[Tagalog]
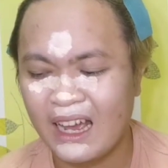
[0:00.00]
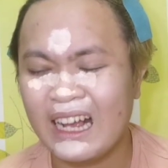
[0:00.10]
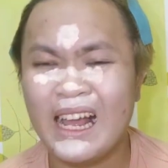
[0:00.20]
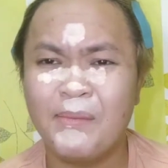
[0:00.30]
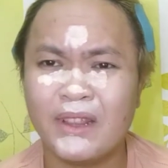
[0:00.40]

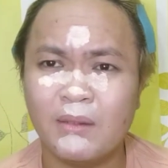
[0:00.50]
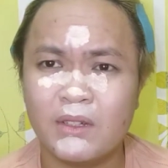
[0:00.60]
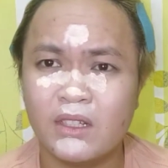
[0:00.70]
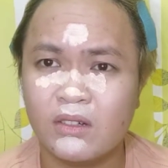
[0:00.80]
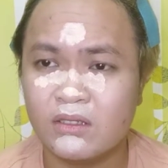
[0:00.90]
Nakagamit
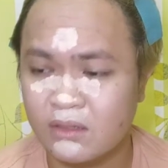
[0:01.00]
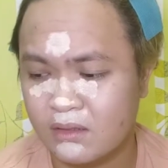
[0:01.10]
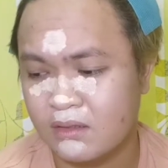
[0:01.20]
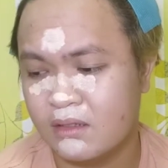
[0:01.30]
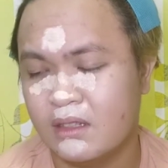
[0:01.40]
naman ako
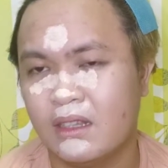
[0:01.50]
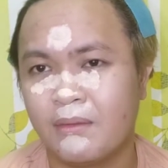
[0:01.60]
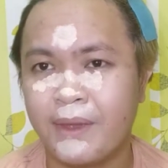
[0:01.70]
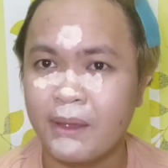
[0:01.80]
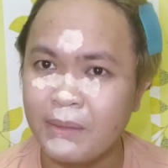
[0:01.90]
nung,
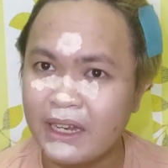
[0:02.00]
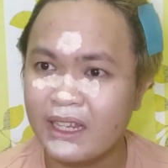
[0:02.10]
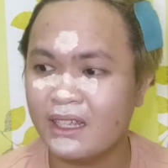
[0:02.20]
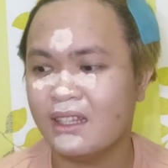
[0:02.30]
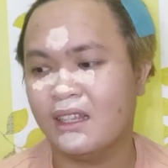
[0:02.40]
ng
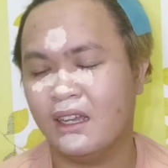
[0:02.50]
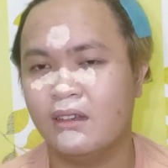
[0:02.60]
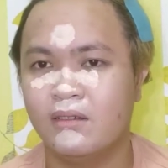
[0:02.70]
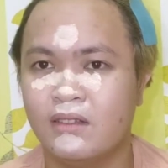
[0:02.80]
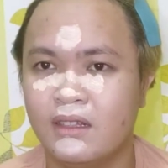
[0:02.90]
Maybelline,
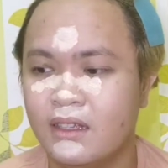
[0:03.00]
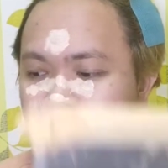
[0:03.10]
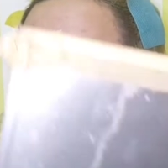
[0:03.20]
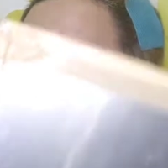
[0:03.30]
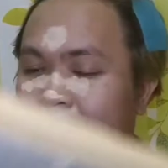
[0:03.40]
ganun.
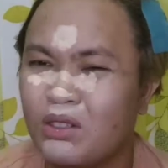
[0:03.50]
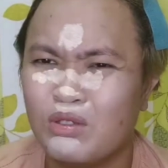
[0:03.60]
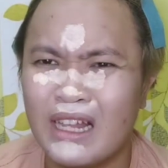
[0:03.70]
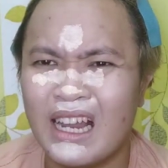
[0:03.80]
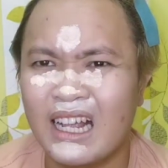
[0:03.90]

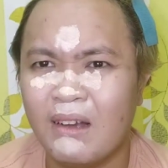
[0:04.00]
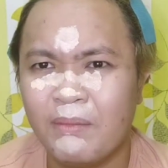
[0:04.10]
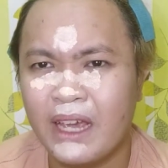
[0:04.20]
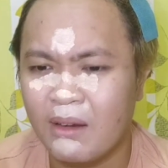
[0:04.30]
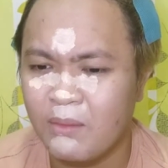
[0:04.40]
Ito talaga
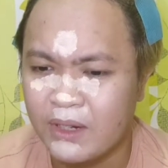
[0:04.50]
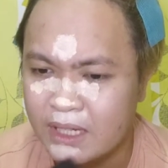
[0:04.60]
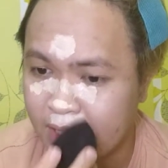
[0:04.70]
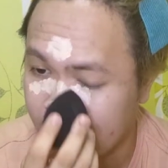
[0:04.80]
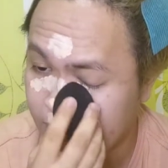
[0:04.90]
may
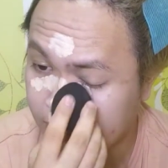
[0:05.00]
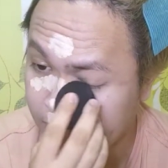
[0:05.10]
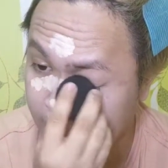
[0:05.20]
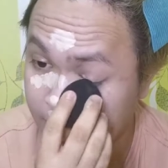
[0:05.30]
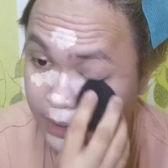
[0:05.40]
amoy siya.
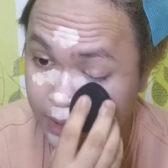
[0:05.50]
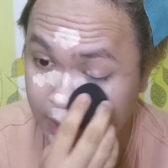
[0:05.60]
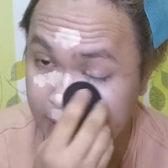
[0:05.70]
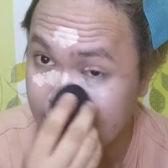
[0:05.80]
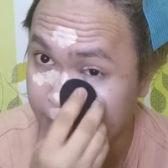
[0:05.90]
Yung ibang
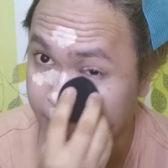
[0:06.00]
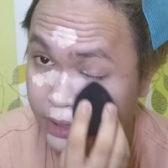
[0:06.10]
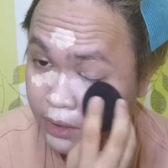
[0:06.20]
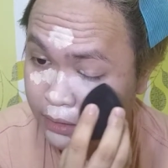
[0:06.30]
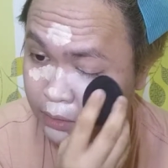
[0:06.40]

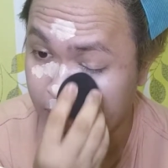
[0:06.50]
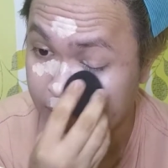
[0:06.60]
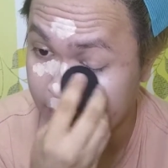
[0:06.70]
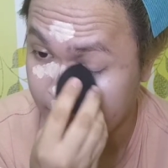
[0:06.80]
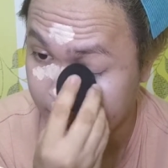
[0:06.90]
nagagamit kayo if eh,
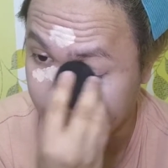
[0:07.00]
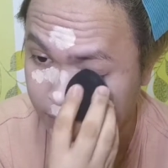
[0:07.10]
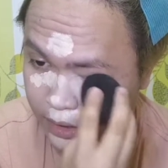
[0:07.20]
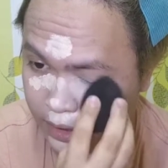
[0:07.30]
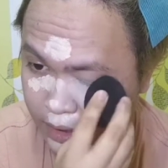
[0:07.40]
walang
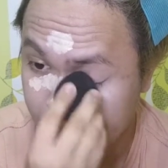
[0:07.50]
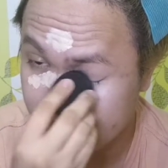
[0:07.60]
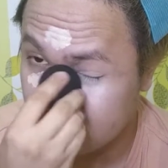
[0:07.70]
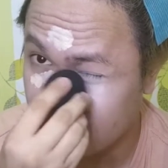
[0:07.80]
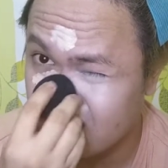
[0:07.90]
amoy.
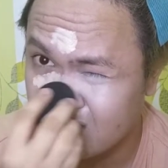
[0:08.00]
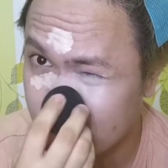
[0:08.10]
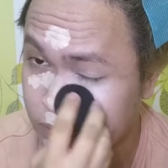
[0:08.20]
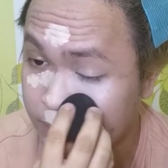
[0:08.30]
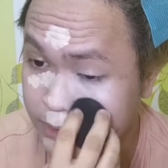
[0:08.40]
So,
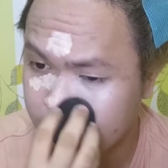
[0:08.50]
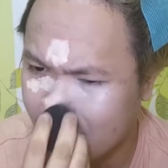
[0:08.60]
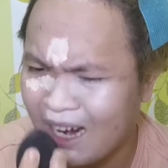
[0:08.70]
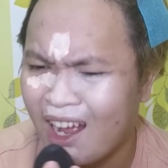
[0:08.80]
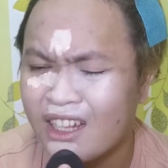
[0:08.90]

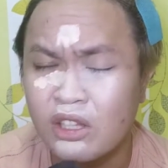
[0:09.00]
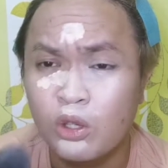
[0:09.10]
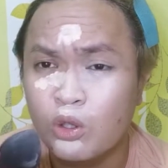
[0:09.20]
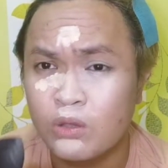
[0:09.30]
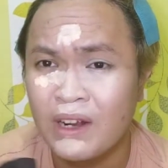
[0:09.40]
parang
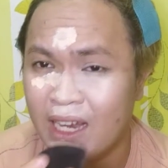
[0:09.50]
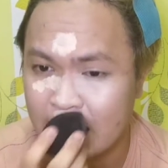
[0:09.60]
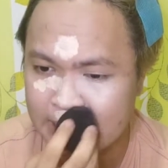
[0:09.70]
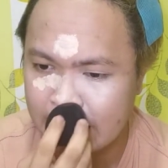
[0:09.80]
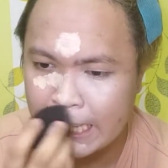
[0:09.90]
unusual
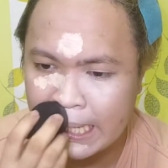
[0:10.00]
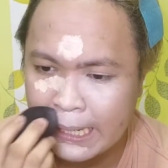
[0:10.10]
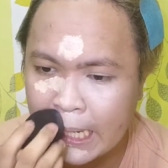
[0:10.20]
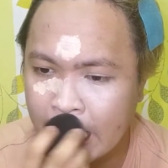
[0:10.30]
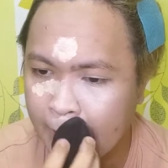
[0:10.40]
lang siya.
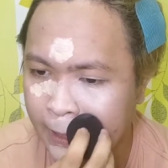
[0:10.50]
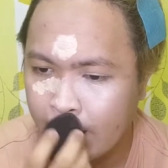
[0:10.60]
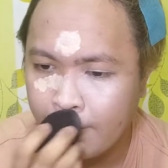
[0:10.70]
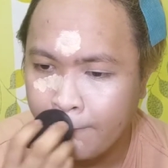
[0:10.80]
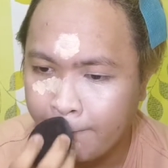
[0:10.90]

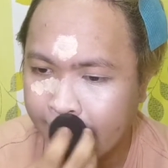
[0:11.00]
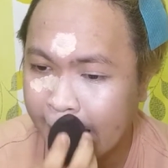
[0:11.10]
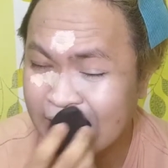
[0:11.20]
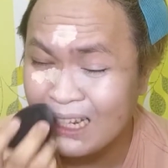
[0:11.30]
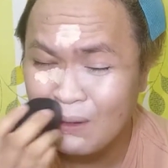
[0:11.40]

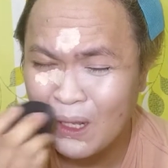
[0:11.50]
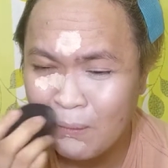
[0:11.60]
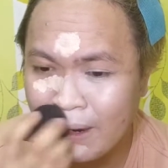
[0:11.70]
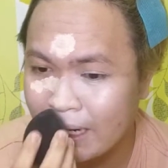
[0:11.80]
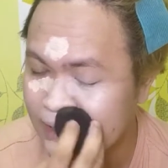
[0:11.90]
Yung eh, hindi man
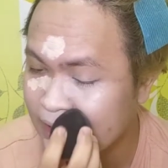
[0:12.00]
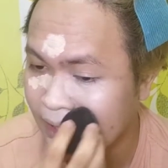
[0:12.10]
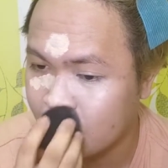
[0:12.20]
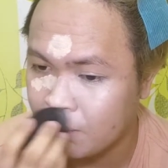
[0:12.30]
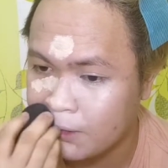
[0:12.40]
ako maarte
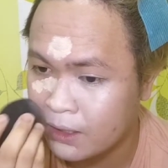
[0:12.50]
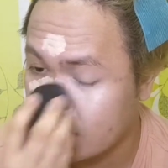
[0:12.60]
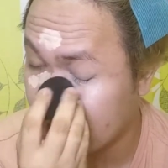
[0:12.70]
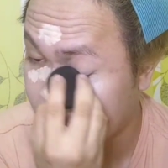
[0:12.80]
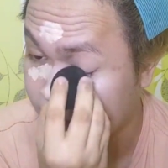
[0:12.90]
sa amoy,
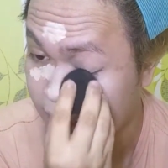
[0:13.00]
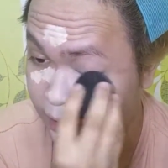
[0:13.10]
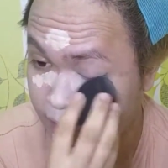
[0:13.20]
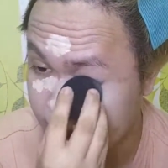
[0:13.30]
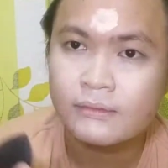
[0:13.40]
kaya okay
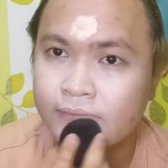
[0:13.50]
lang.